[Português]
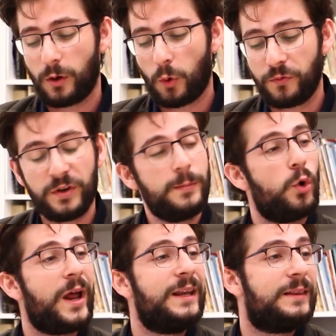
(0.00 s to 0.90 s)
conferir
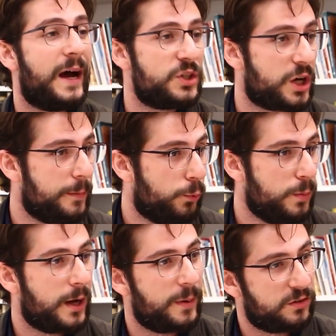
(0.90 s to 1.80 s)
moralidade à
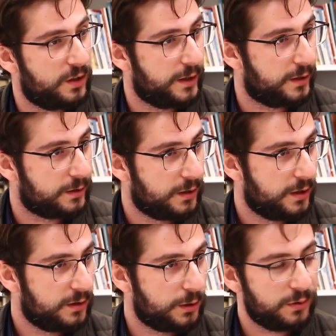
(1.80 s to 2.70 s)
República Brasileira.
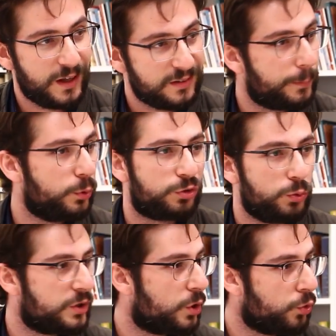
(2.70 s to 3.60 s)
Então nessa
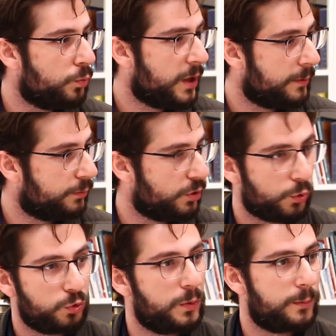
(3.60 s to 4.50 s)
postura de algum membro, de
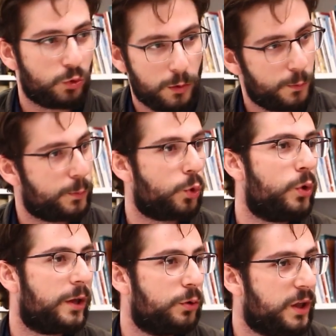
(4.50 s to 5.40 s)
alguns membros, como o
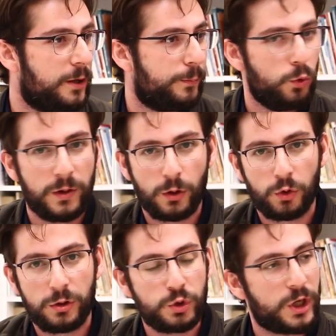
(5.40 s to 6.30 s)
Procurador da República,
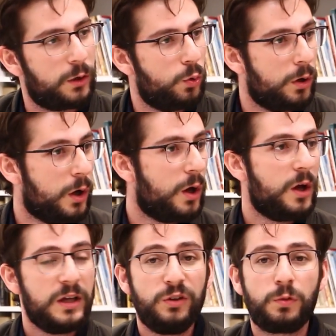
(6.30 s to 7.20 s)
Rodrigo Janot,
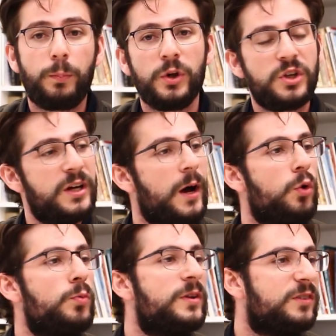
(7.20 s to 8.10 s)
isso pode criar
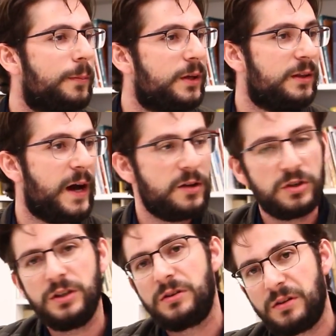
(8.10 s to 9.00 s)
alguma instabilidade
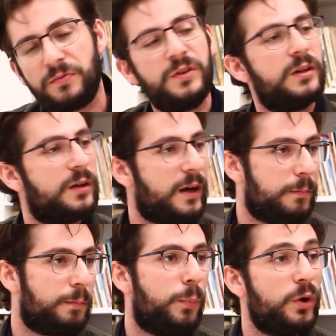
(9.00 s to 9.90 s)
e, enfim,
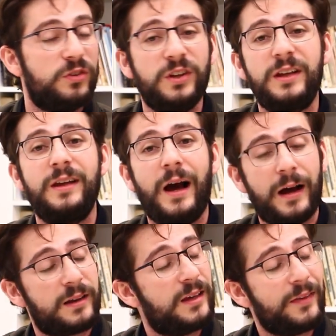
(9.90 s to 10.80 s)
pode ser que, a
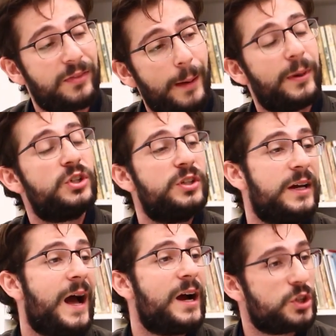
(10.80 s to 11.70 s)
ah, que a, a partir
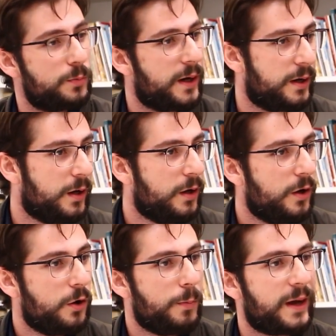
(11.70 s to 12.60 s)
daí haja uma
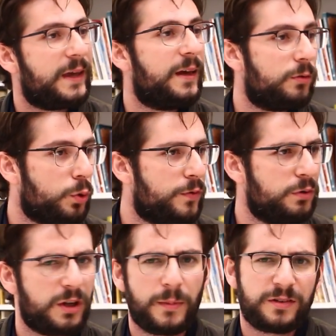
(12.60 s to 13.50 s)
uma queda do governo
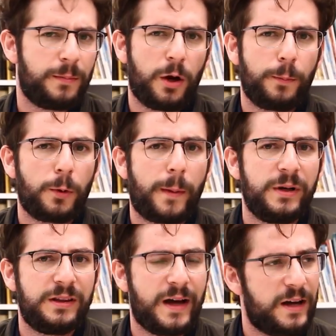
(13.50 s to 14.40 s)
ter. Mas a maior
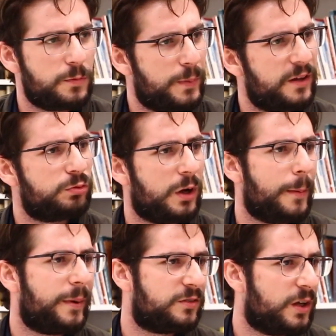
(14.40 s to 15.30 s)
probabilidade, pela sua
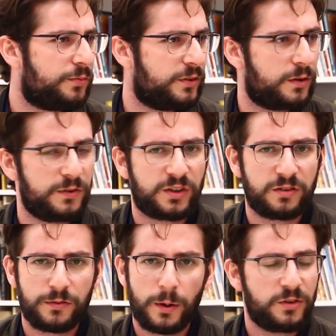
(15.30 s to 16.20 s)
capacidade de fazer avançar as
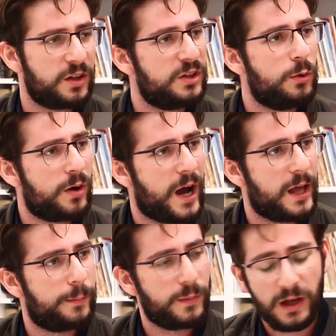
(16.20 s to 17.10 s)
reformas, é que não
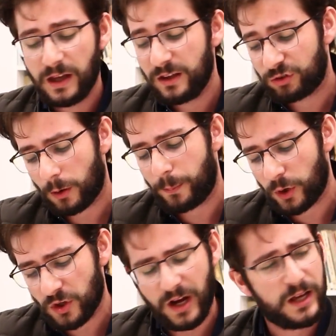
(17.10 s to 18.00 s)
caia. É. E só
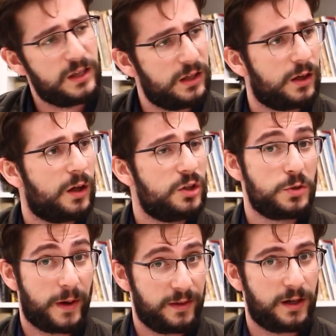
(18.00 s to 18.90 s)
pode cair de
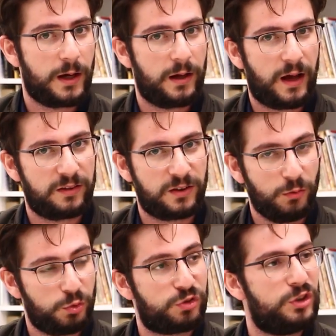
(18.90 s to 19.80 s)
maneira a assim, ser
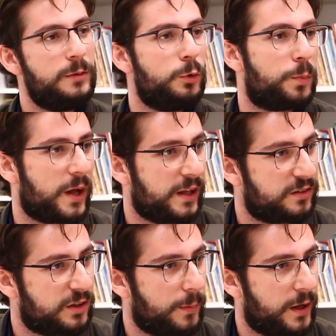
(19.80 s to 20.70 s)
um símbolo para a classe
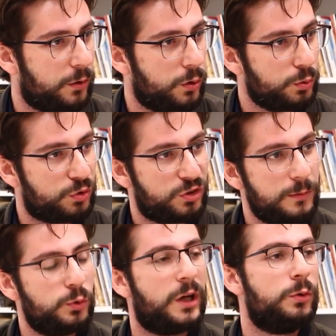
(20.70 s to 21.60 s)
trabalhadora, um
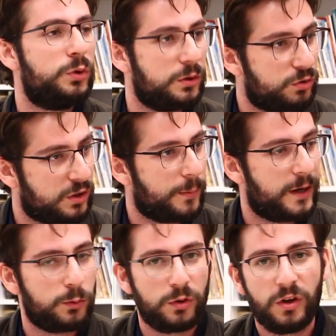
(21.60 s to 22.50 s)
símbolo da luta dos
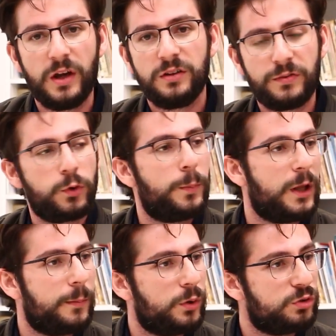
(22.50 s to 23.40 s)
trabalhadores, se for
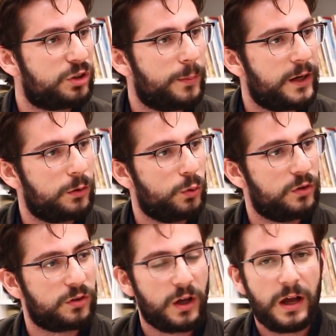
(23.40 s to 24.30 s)
pela mão dos
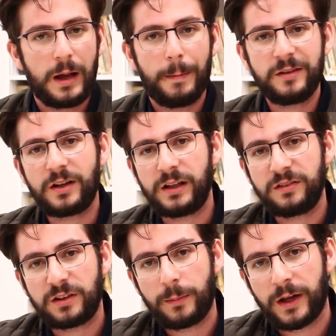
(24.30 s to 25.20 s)
trabalhadores. Mas a
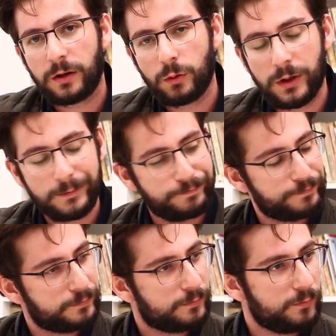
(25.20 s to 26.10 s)
classe trabalhadora
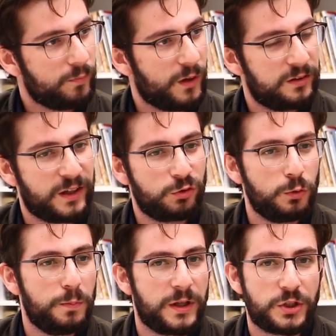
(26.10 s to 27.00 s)
está
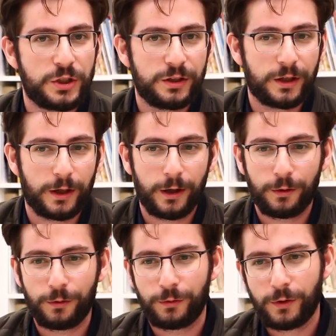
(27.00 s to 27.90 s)
submetida a
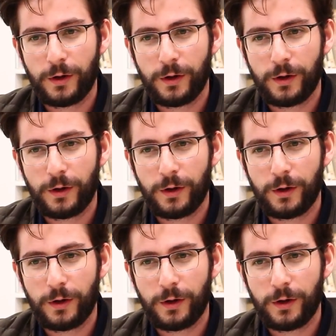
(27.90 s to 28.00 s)
um.